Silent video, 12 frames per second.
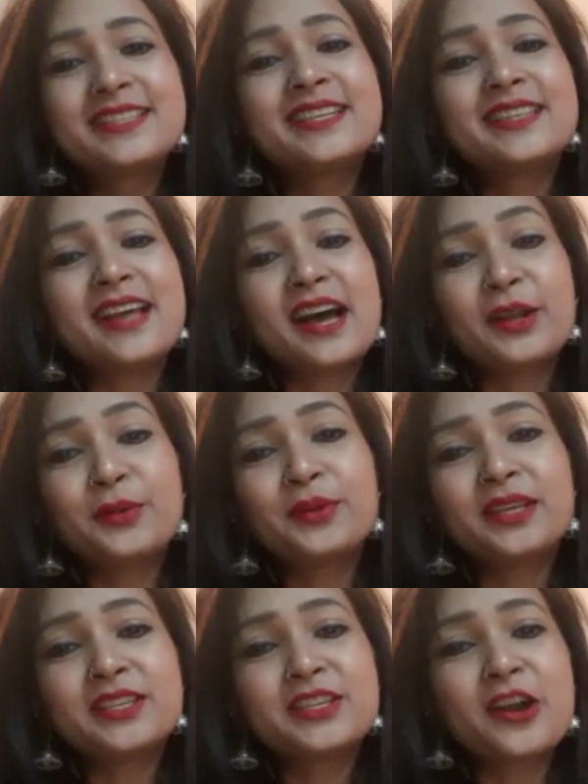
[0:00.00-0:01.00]
सितारों
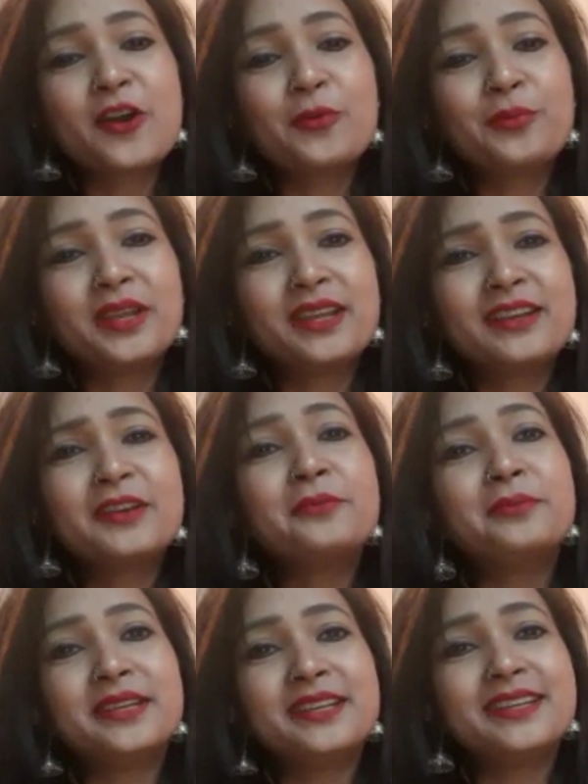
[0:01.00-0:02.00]
की छाँव में
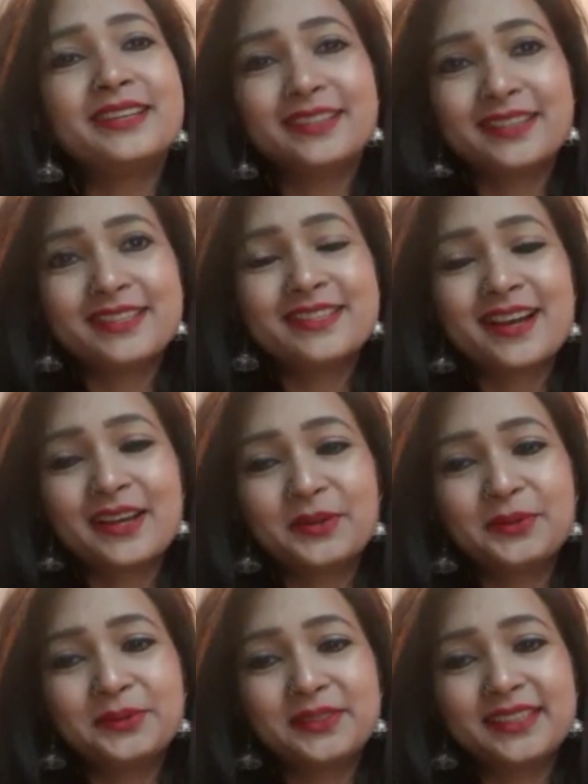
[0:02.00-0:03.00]
कभी इंतज़ार
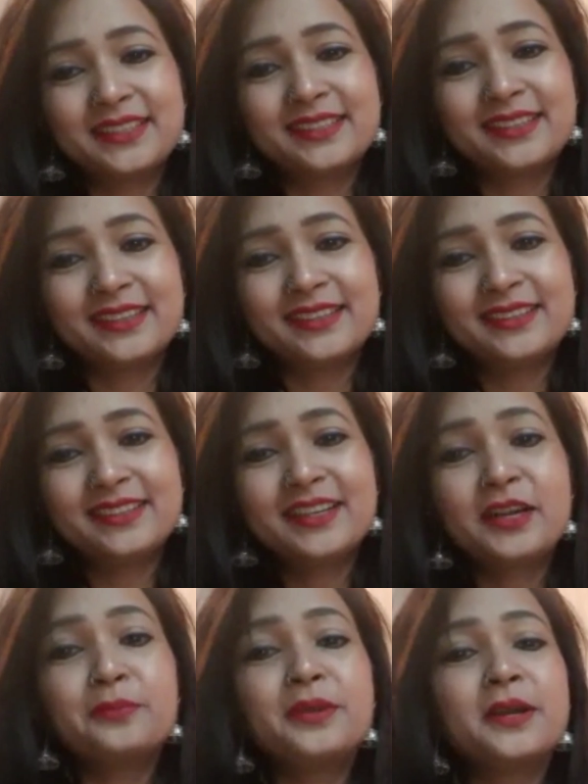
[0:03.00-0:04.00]
होता था
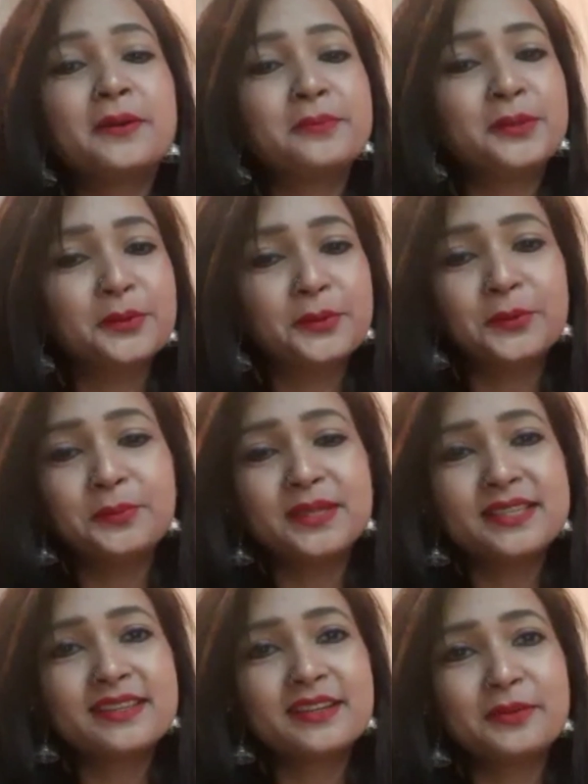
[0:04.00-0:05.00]
कभी हम दोनों में
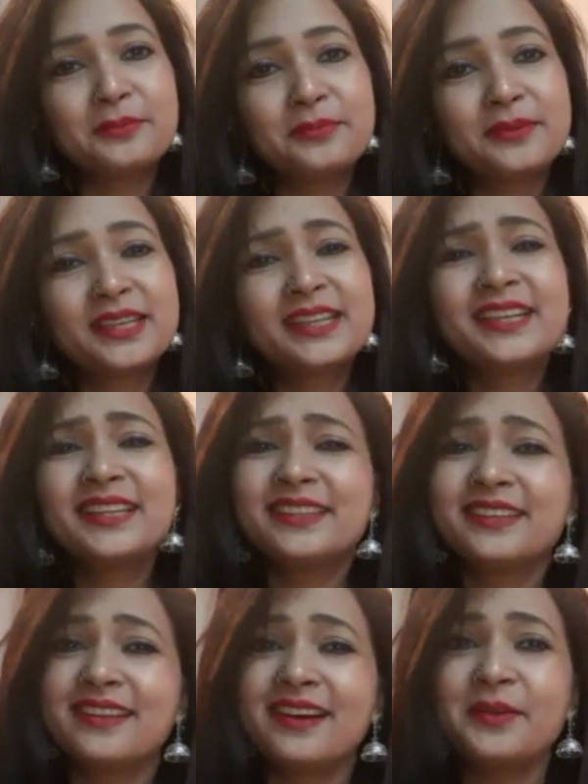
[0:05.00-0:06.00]
सनम
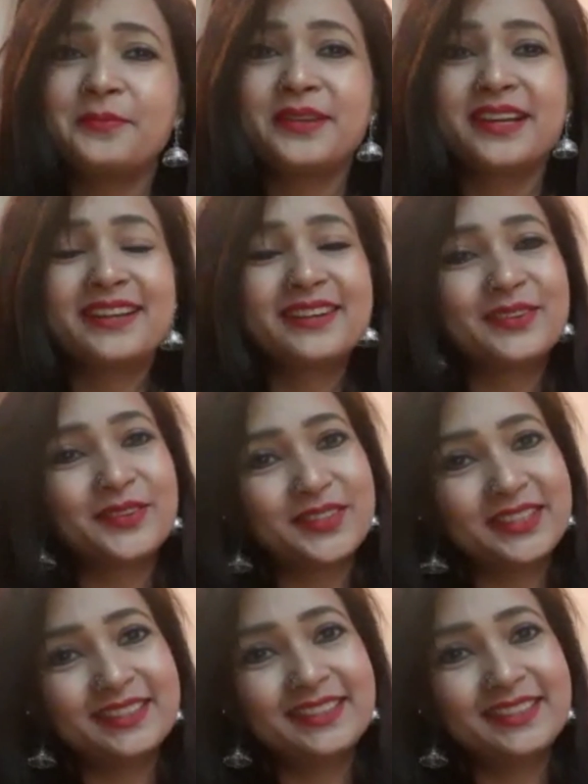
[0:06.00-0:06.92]
कितना प्यार होता